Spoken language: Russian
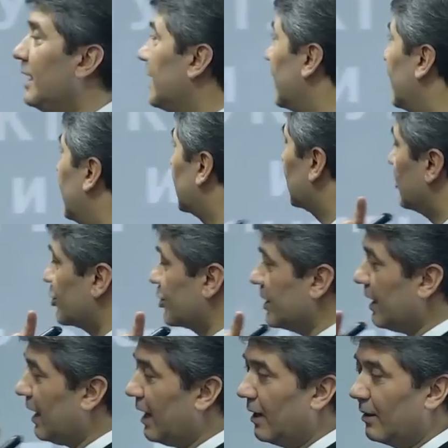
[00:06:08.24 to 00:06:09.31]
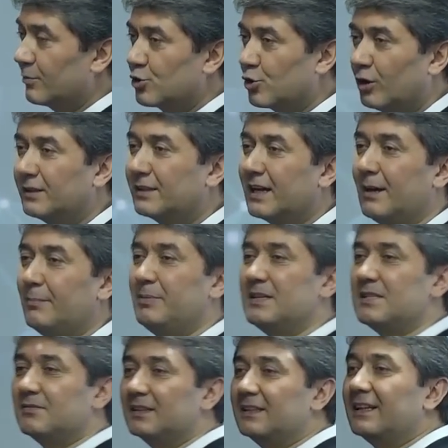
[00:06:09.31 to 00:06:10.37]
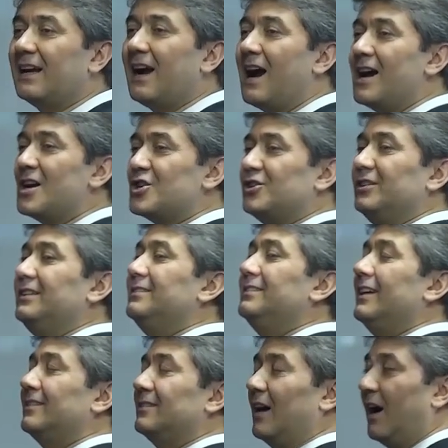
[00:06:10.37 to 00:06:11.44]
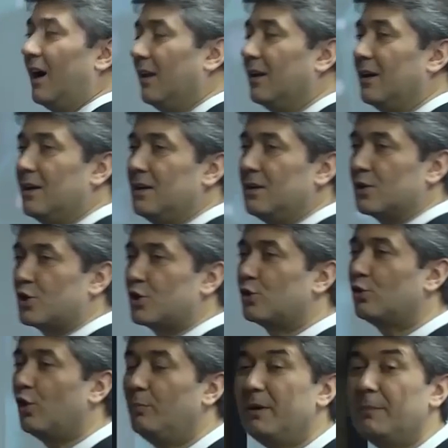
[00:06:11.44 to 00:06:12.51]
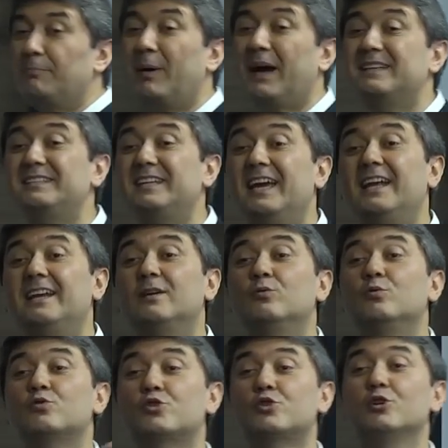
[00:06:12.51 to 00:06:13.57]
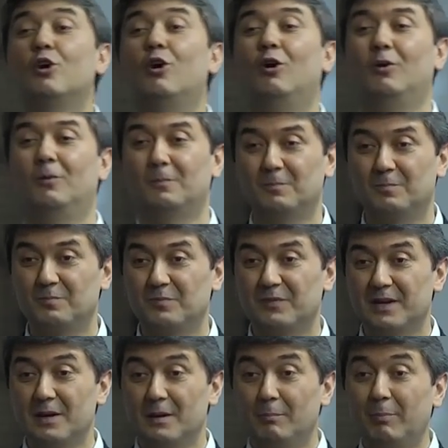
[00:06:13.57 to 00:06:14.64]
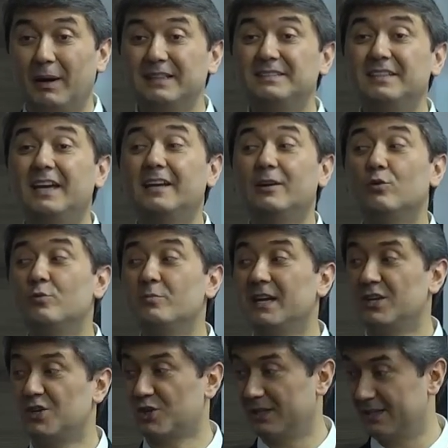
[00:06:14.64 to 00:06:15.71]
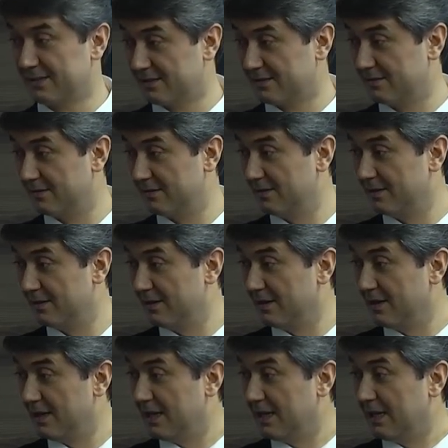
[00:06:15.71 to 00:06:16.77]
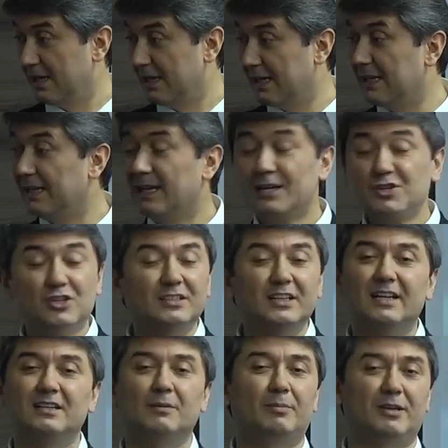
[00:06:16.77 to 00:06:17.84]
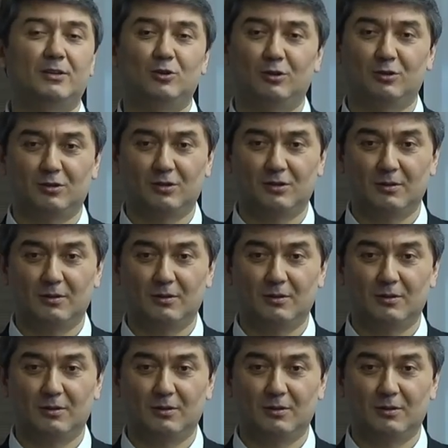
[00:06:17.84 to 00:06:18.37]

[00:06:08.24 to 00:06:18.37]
и хорошие, четко описывать каждый деталь, чтобы потери ушло, потери уменьшилось. Иначе дела не пойдет.